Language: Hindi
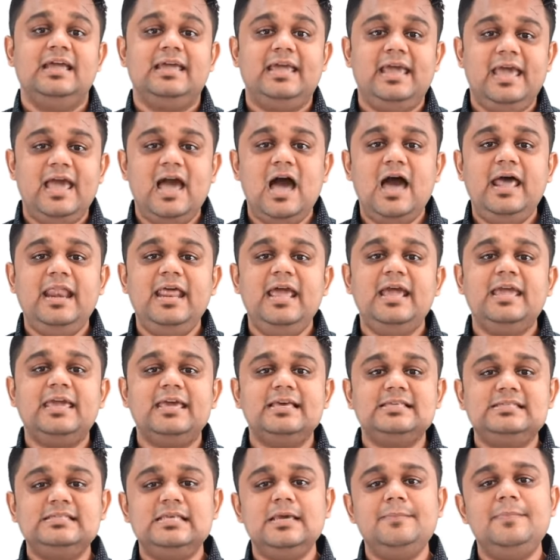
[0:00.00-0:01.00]
के आर ए
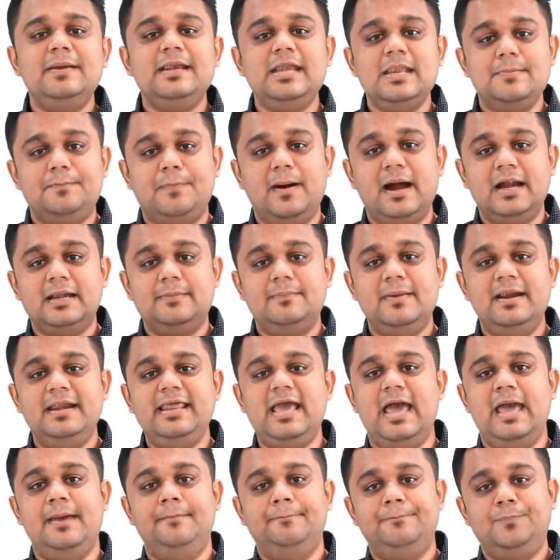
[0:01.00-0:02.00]
किसी भी डिपार्टमेंट
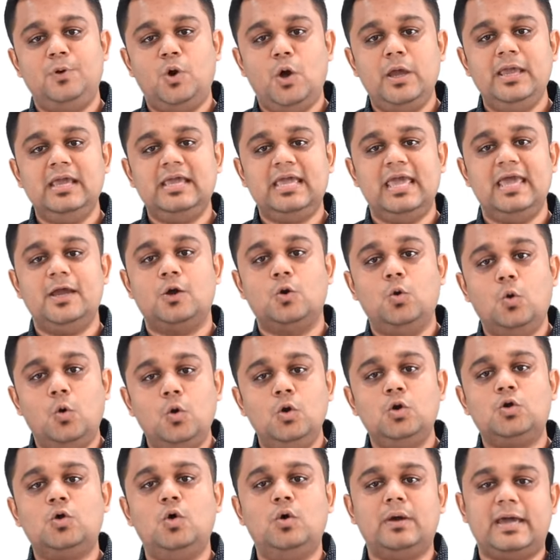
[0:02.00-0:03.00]
या एम्प्लॉय के
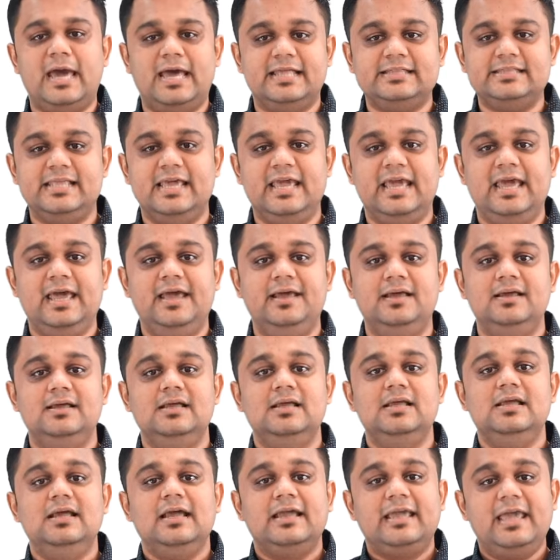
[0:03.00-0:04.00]
गोल को कहते हैं
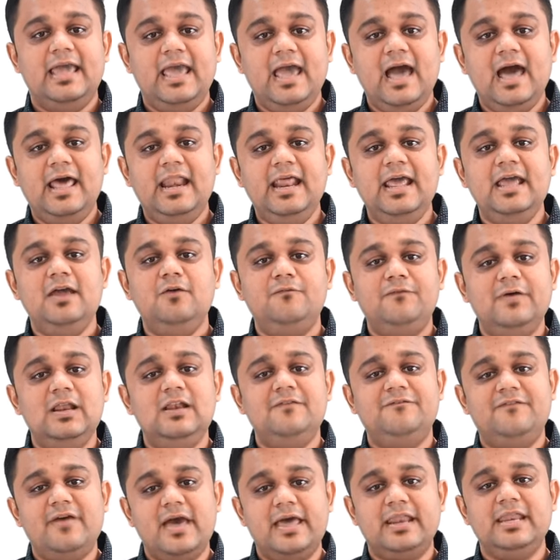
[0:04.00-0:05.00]
के आर ए
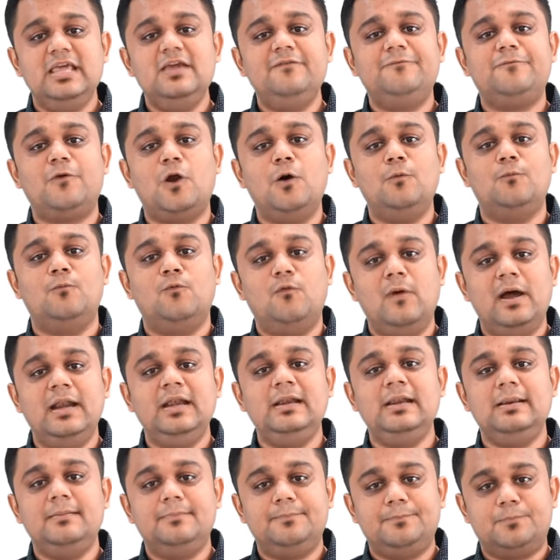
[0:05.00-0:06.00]
विल वेरी फ्रॉम
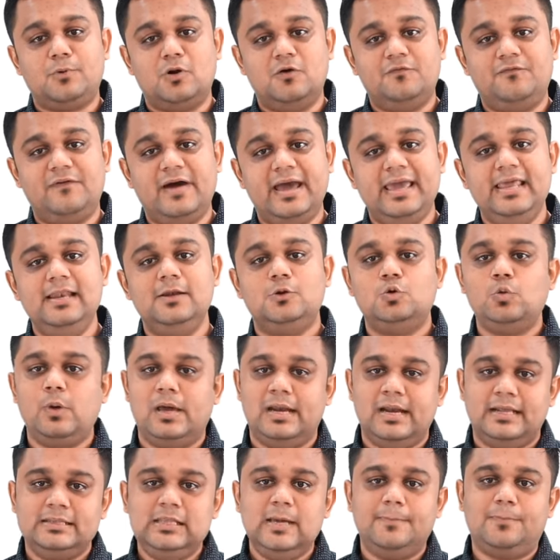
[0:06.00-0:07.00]
वन प्रोफाइल टू
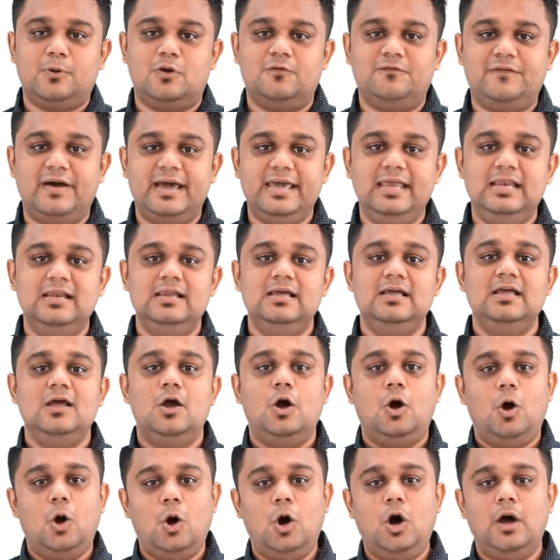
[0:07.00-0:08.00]
अनदर प्रोफाइल
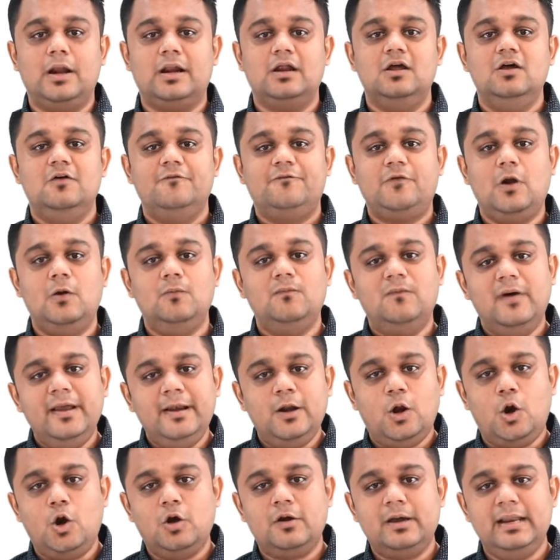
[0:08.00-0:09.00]
और फ्रॉम
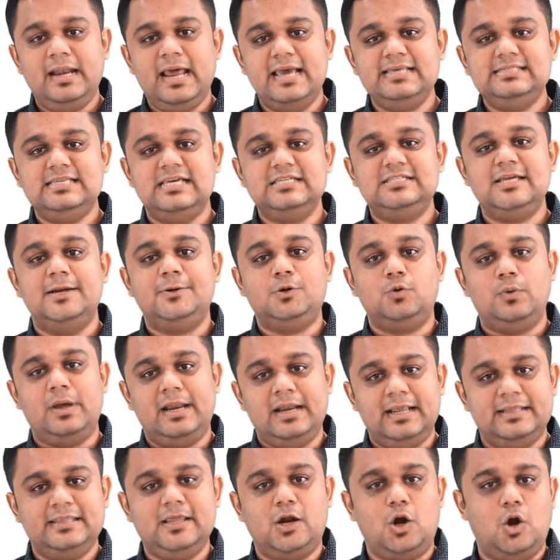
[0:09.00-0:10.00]
वन ऑर्गेनाइजेशन टू
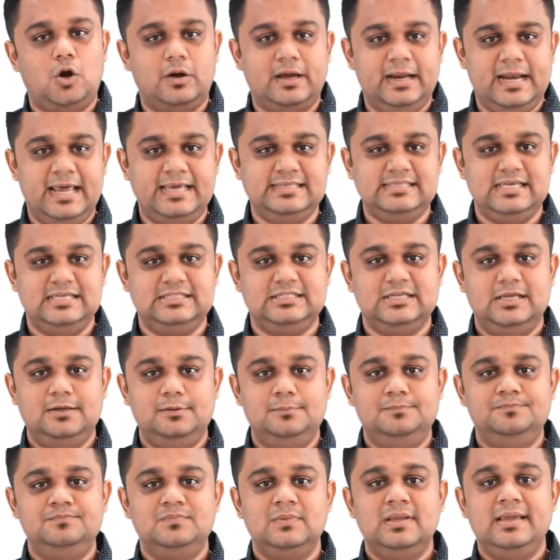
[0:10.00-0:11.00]
अनदर ऑर्गेनाइजेशन
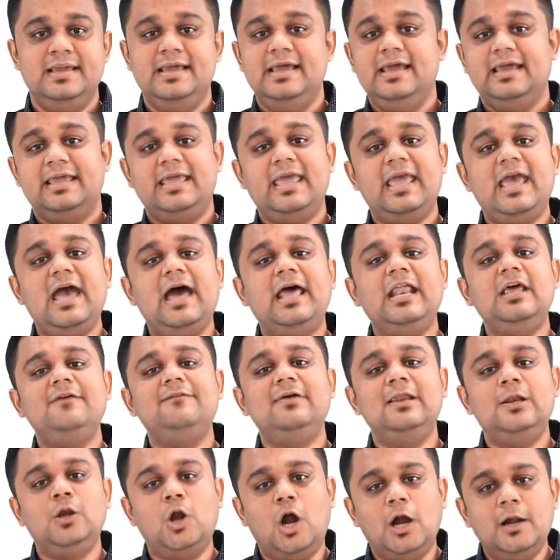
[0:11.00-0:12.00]
के आर ए
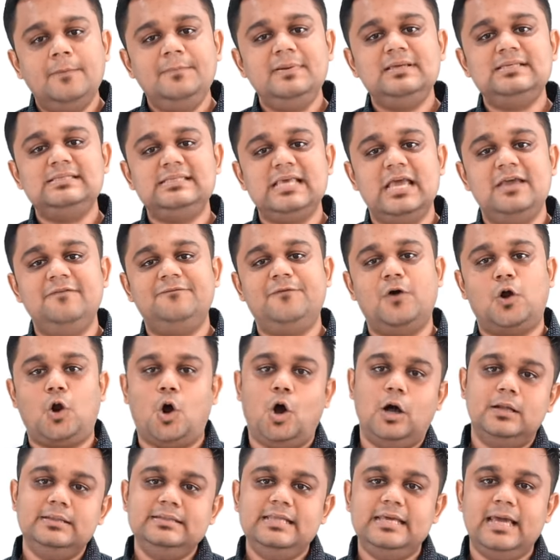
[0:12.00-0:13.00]
विल नॉट बी सेम फॉर
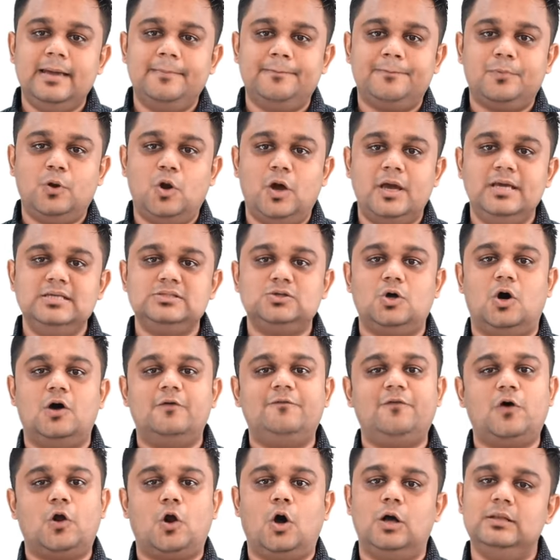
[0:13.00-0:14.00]
ऑल दी एम्प्लॉयज और
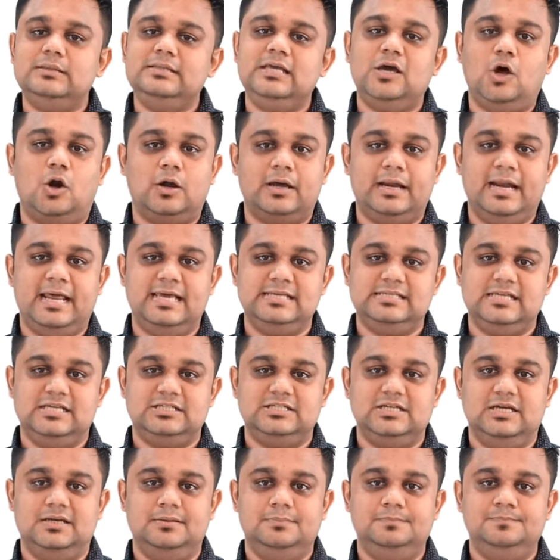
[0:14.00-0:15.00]
फॉर ऑल दी
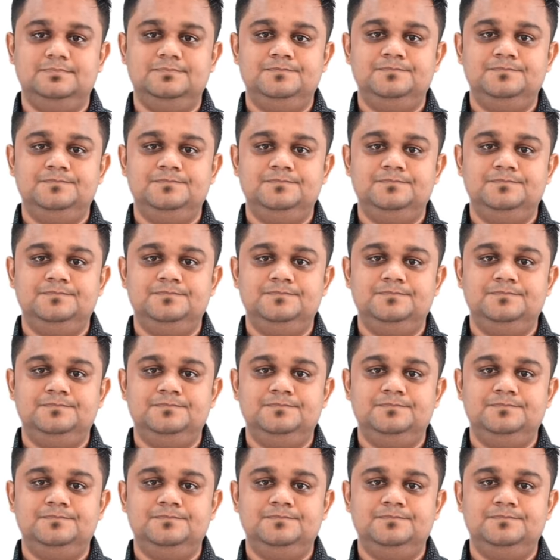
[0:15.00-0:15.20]
ऑर्गेनाइजेशन